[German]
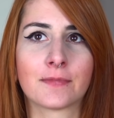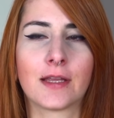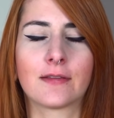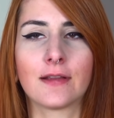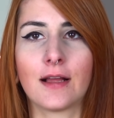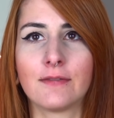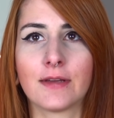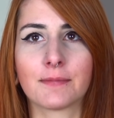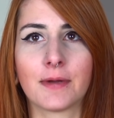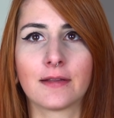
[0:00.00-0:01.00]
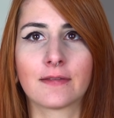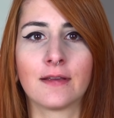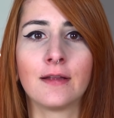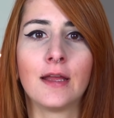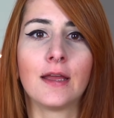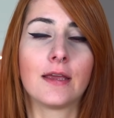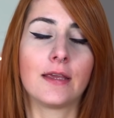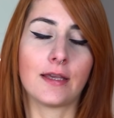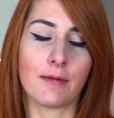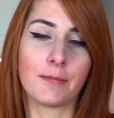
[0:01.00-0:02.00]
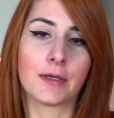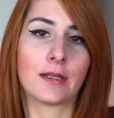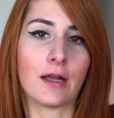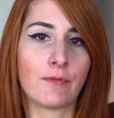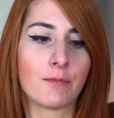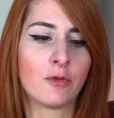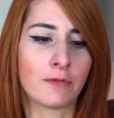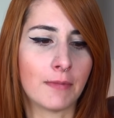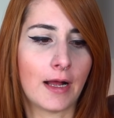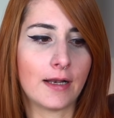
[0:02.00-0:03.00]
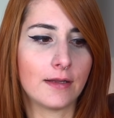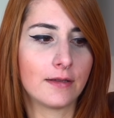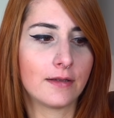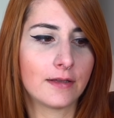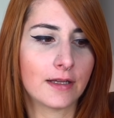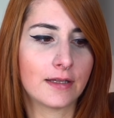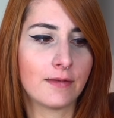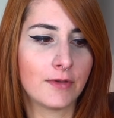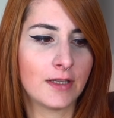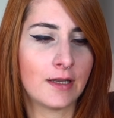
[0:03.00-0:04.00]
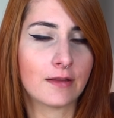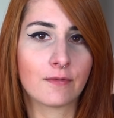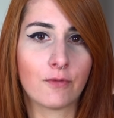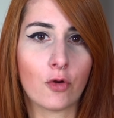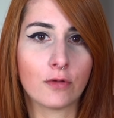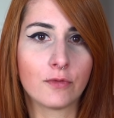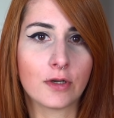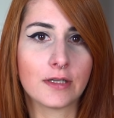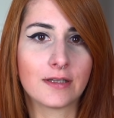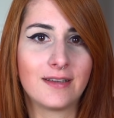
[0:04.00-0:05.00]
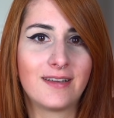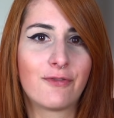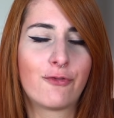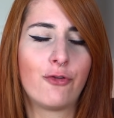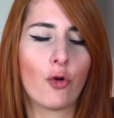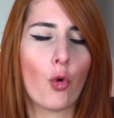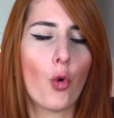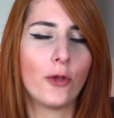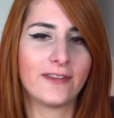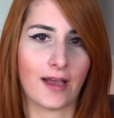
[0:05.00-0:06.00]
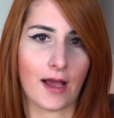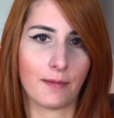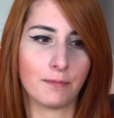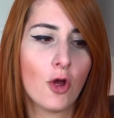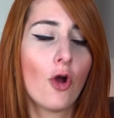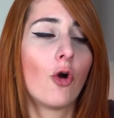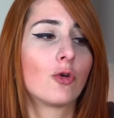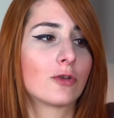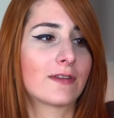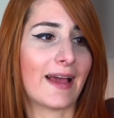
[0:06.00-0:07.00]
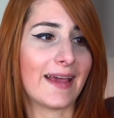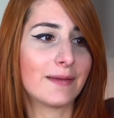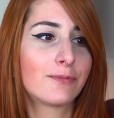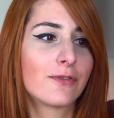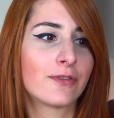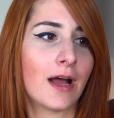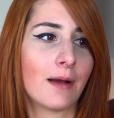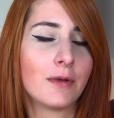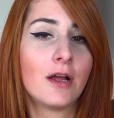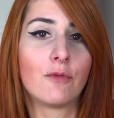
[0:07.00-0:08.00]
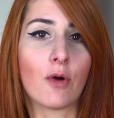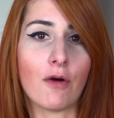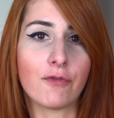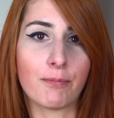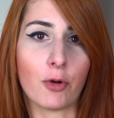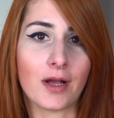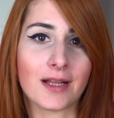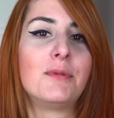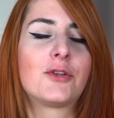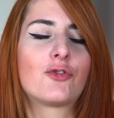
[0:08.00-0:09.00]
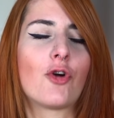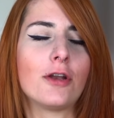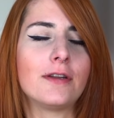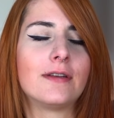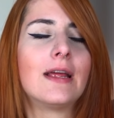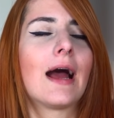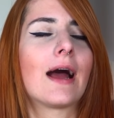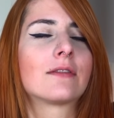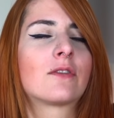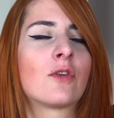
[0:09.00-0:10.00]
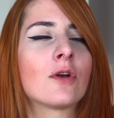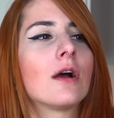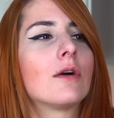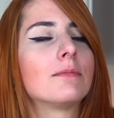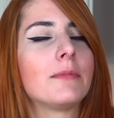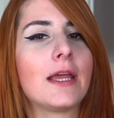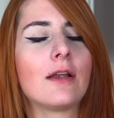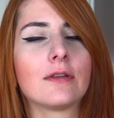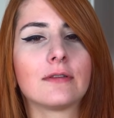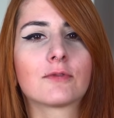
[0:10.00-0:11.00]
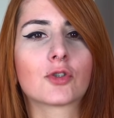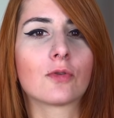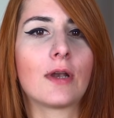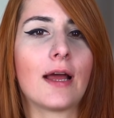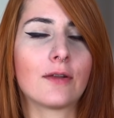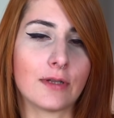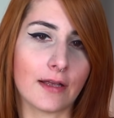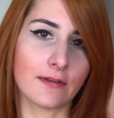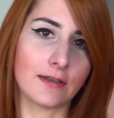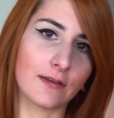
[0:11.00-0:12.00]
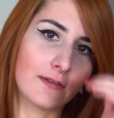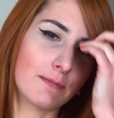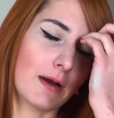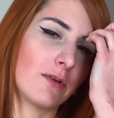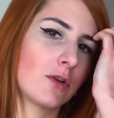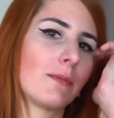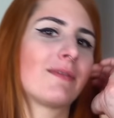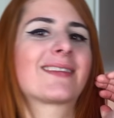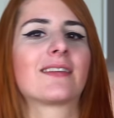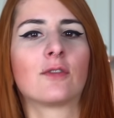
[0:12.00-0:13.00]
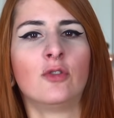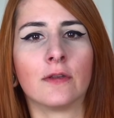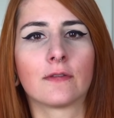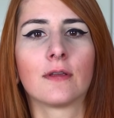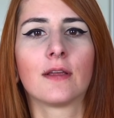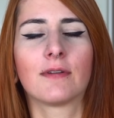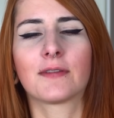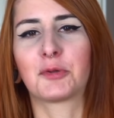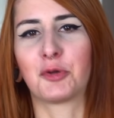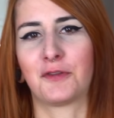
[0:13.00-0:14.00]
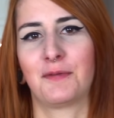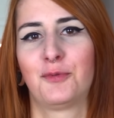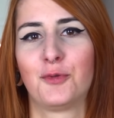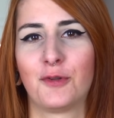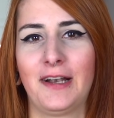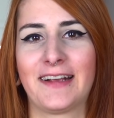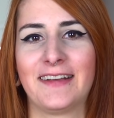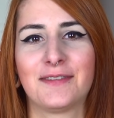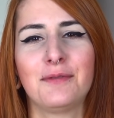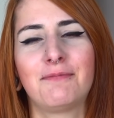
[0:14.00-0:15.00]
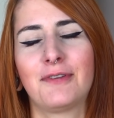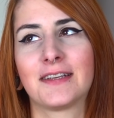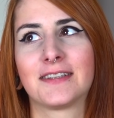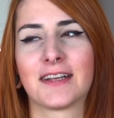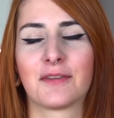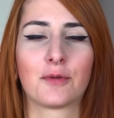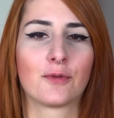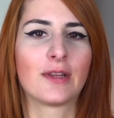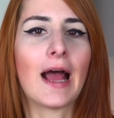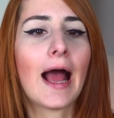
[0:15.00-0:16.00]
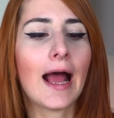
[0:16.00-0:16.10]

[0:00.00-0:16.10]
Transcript: Jetzt sind alle weg, meinst du? Ich habe mir gedacht, wir müssen mal, äh, nachdem wir die letzten Wochen wirklich gefrönt haben und uns reingepfiffen haben, worauf wir Bock hatten, mit Tonnen an Zucker und Mehl und Schokolade und hast du nicht gesehen, machen wir heute mal was Gesundes. Was aber trotzdem süß und lecker ist und vielleicht nicht ganz so gesund.